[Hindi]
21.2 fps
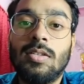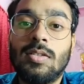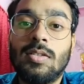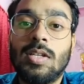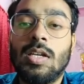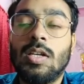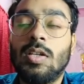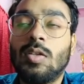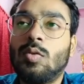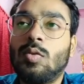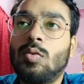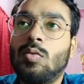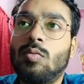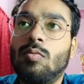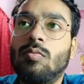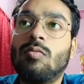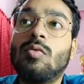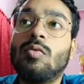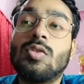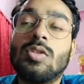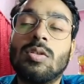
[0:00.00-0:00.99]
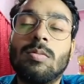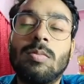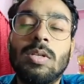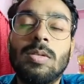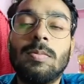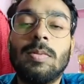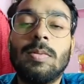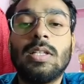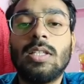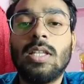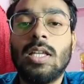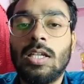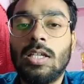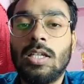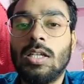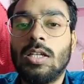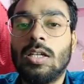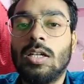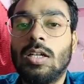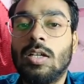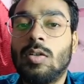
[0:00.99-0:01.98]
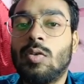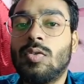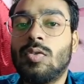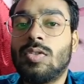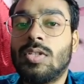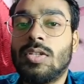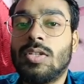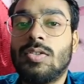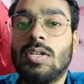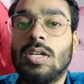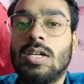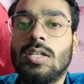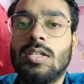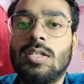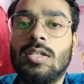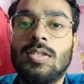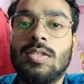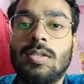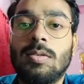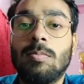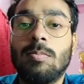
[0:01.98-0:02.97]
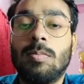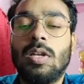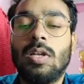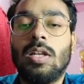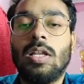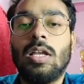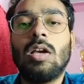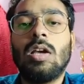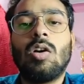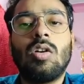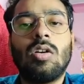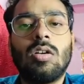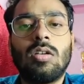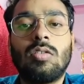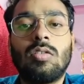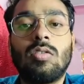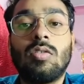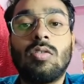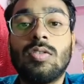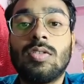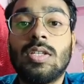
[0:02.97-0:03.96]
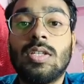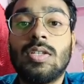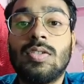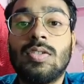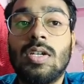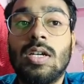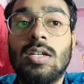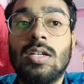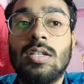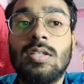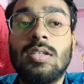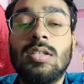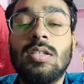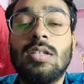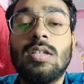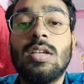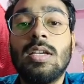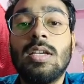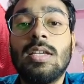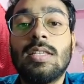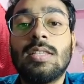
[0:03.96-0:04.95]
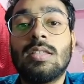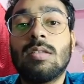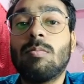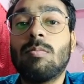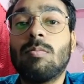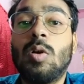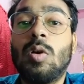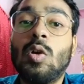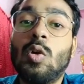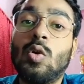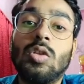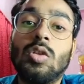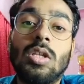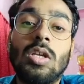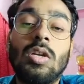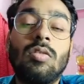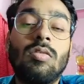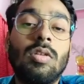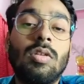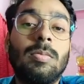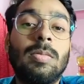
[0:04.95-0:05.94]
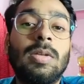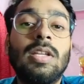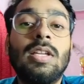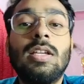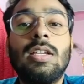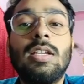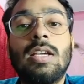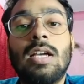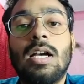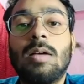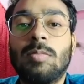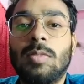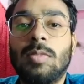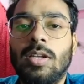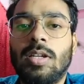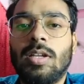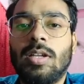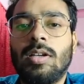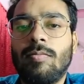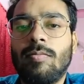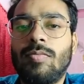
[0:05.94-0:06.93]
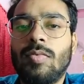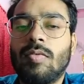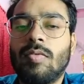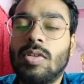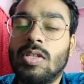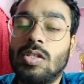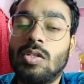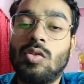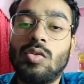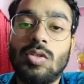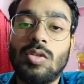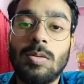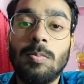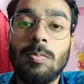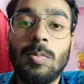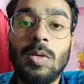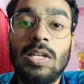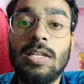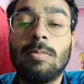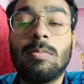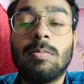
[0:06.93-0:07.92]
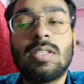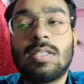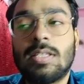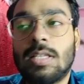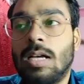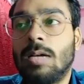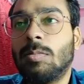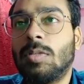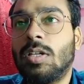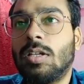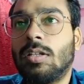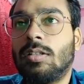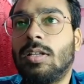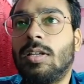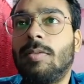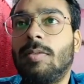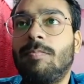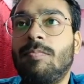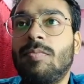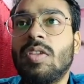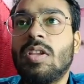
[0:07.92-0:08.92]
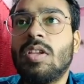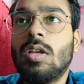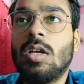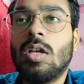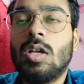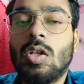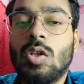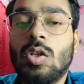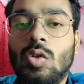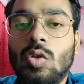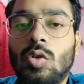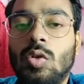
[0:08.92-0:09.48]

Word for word: है तो वो समझ में आता है कि हाँ कौन सा स्ट्रैटेजी सिंपल है और कौन सा स्ट्रैटेजी सिंपल होते हुए भी काम करेगा वैसे तो सिंपल ही बस काम करता है तो